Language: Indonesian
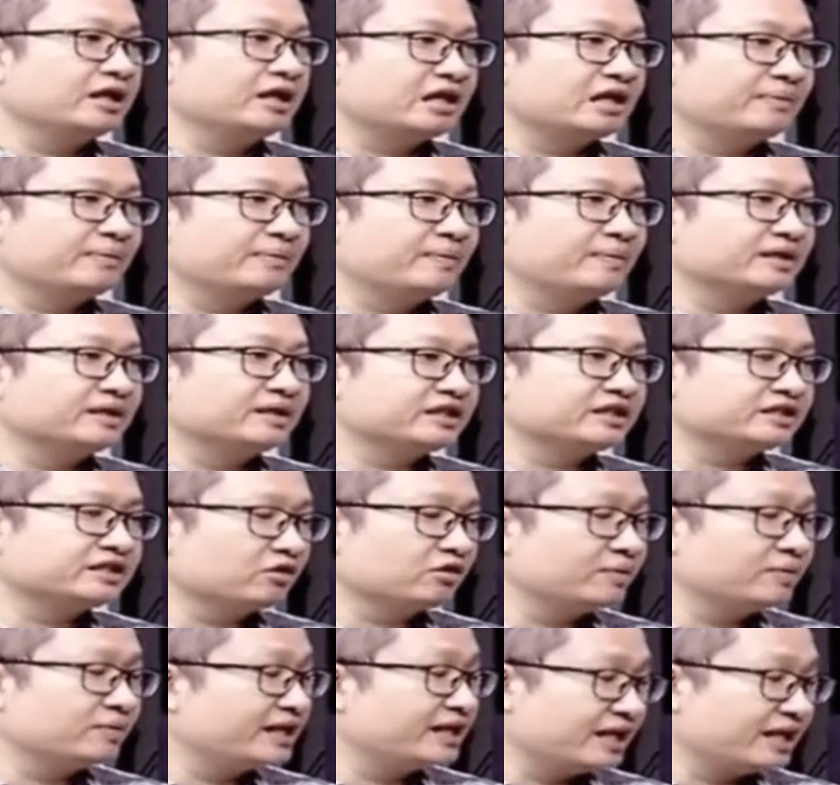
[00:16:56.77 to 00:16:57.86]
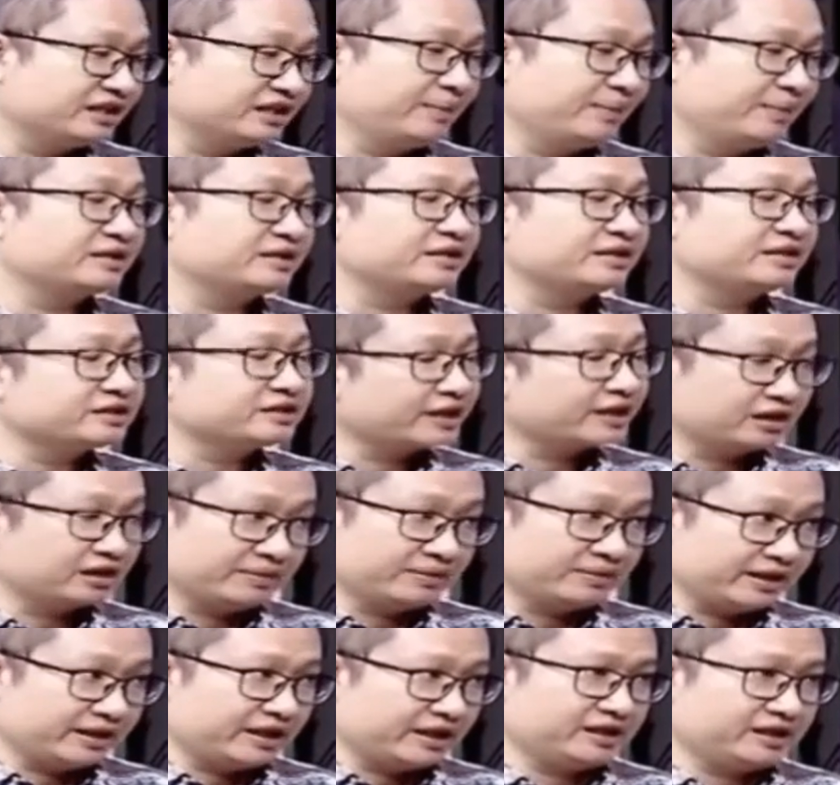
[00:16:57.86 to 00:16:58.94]
yang berbasis obligasi biasanya sedikit
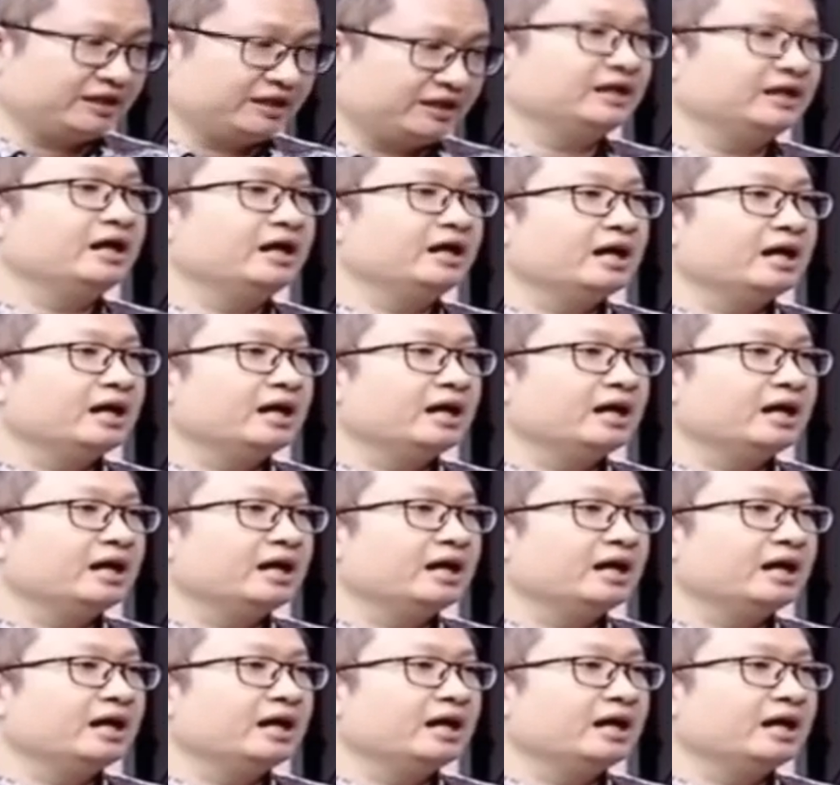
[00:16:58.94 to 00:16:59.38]
lebih tinggi.